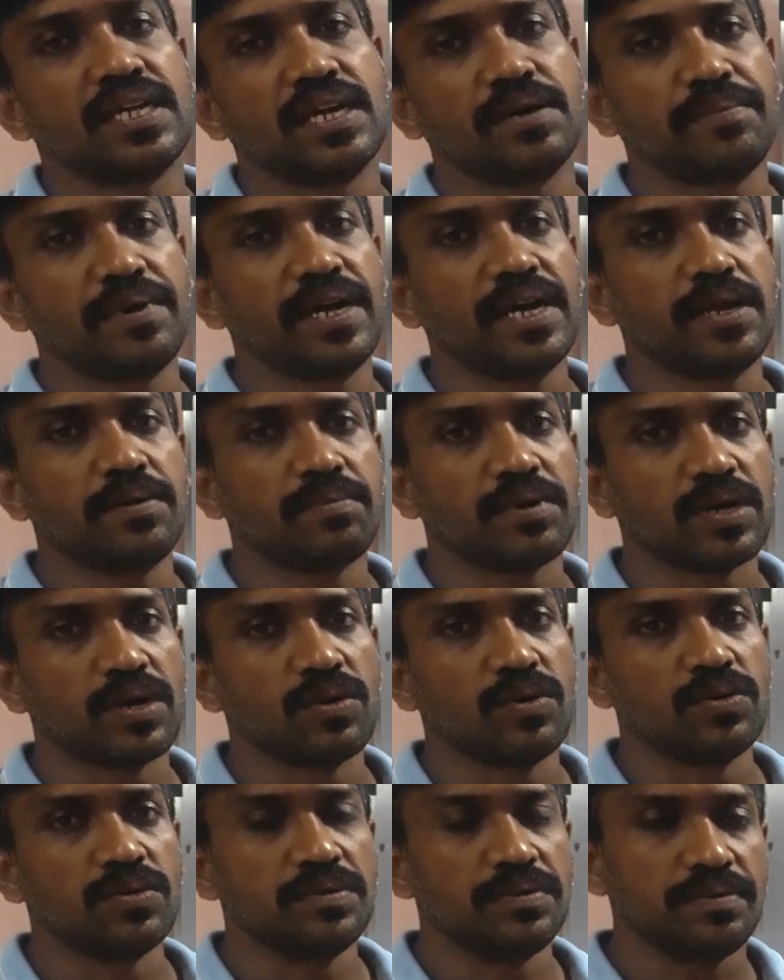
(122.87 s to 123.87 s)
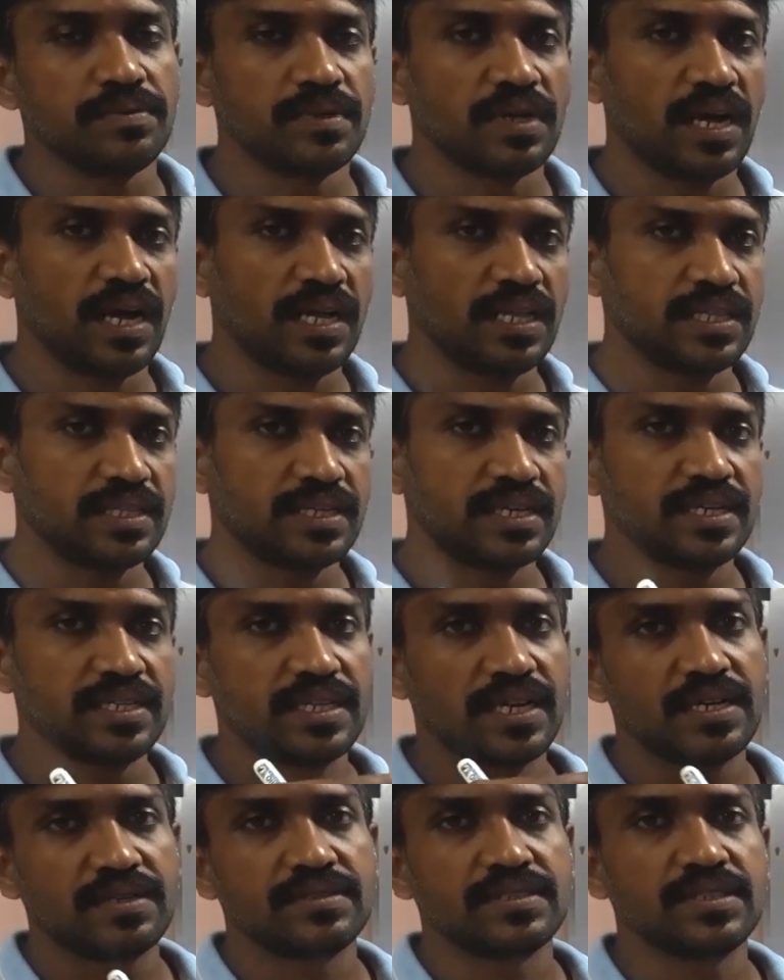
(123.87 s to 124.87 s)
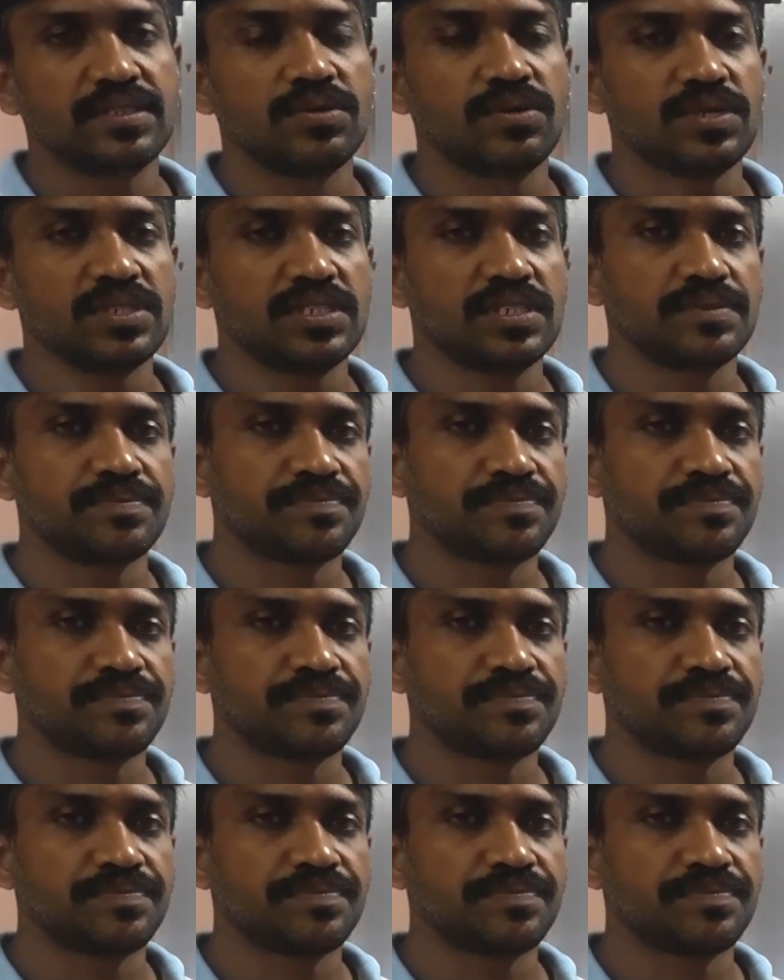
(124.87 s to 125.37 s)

தனியாக மெயின்டைன் பண்ணணும் அந்த இடத்துல வந்து ஒரு